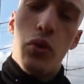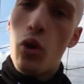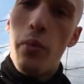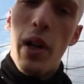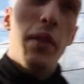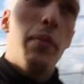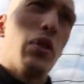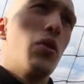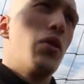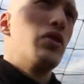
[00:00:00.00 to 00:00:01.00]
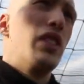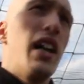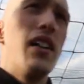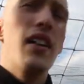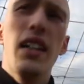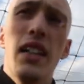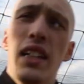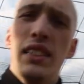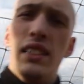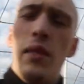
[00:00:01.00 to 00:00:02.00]
d'autres marques parce qu'en général
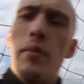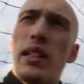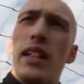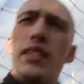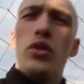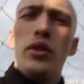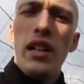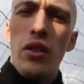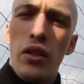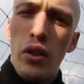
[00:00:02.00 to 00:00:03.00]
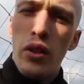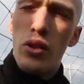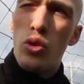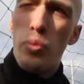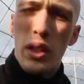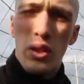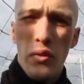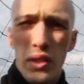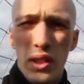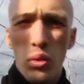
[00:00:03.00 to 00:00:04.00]
chez les marques traditionnelles, euh, super
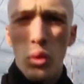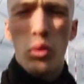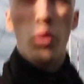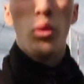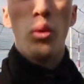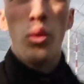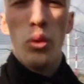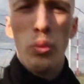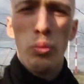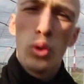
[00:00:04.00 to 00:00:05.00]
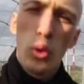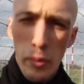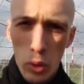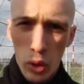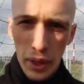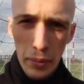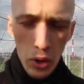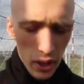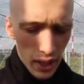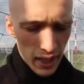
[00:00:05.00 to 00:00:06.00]
soft c'est des trucs euh, plutôt faits pour
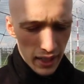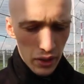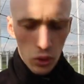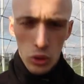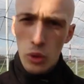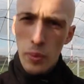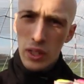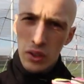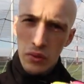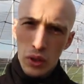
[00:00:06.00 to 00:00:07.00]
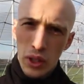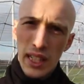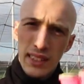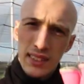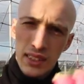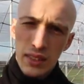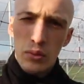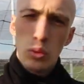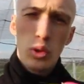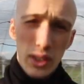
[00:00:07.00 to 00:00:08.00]
l'entraînement. Là non, le super soft de Renat c'est
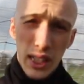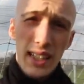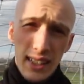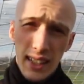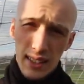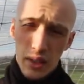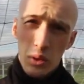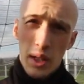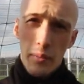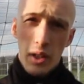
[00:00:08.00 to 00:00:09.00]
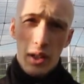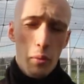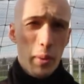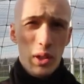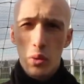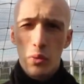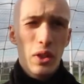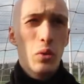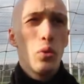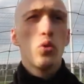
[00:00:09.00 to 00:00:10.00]
une mousse très très très haut de gamme. Voilà, faut pas se
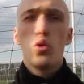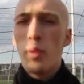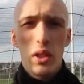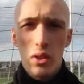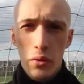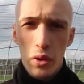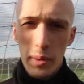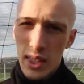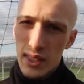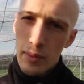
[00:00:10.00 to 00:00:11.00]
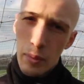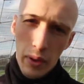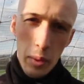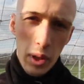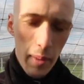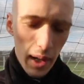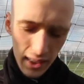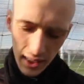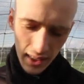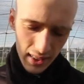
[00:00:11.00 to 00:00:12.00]
fier au nom super soft comme ça, ça dépend vraiment des marques,
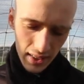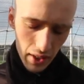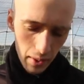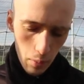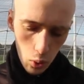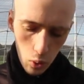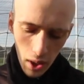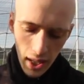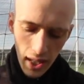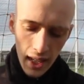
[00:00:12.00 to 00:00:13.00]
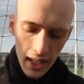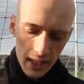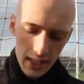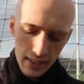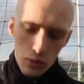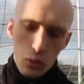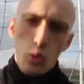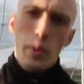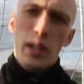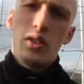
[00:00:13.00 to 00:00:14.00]
ça, ça varie beaucoup. Là c'est du
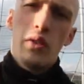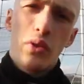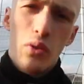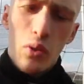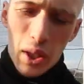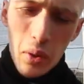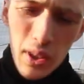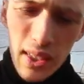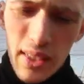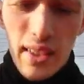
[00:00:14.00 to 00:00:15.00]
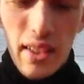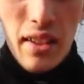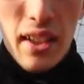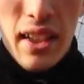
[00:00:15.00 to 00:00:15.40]
super soft de très haute qualité